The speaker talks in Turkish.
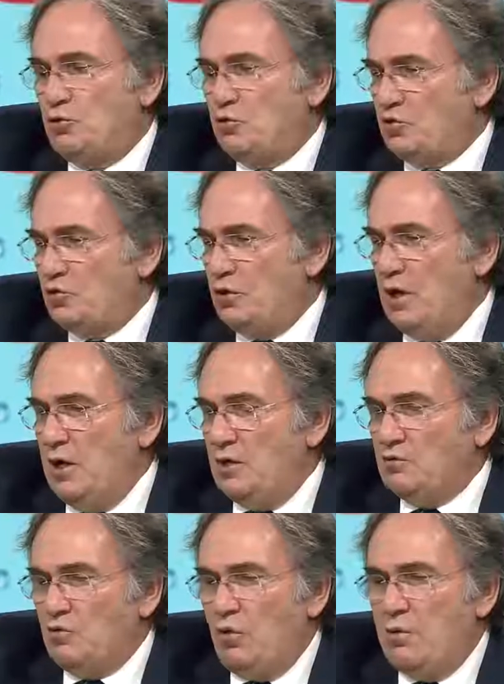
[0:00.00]
biliyorsun
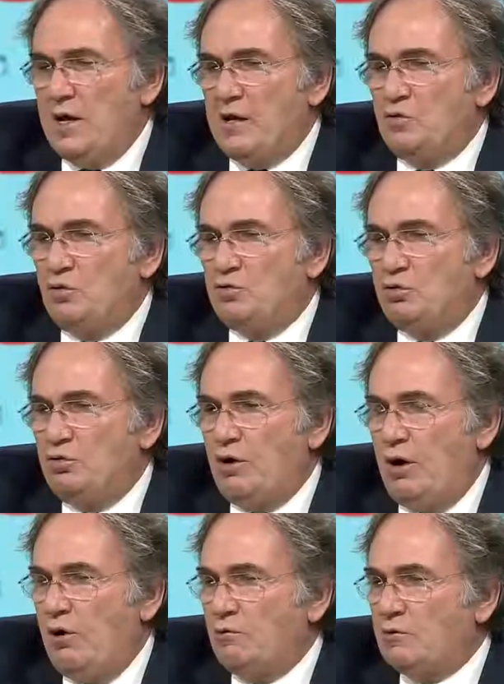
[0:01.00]
Nobel
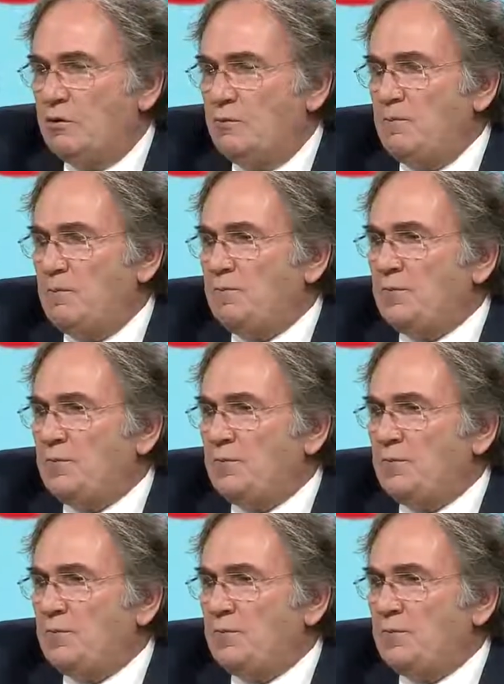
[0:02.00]
ödülü aldı.